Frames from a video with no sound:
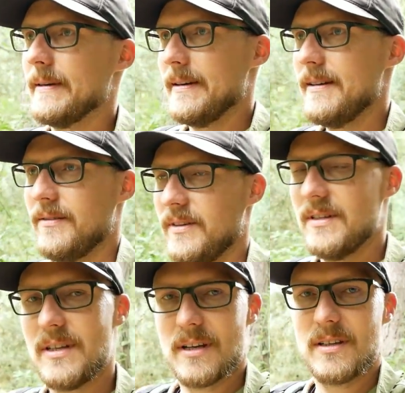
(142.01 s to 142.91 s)
Naja, wie
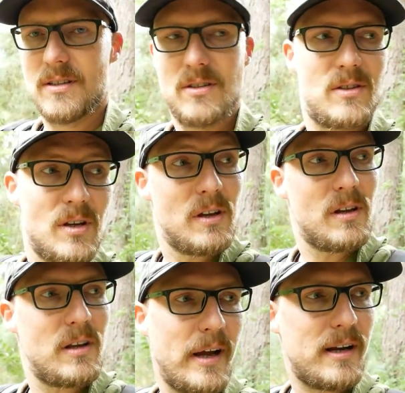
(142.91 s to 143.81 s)
gesagt, es ist
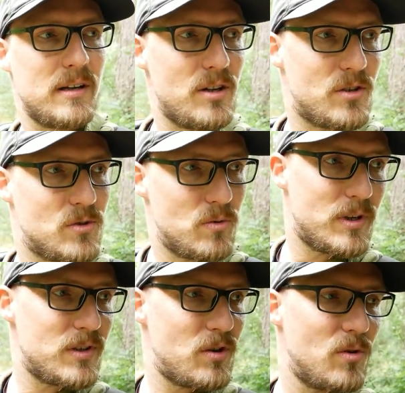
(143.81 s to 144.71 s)
leider nicht so,
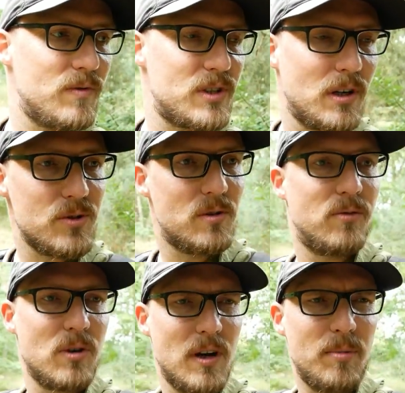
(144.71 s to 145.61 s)
dass ich irgendwas
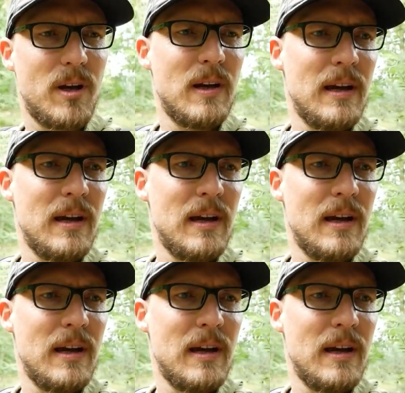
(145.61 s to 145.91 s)
herausgefunden habe.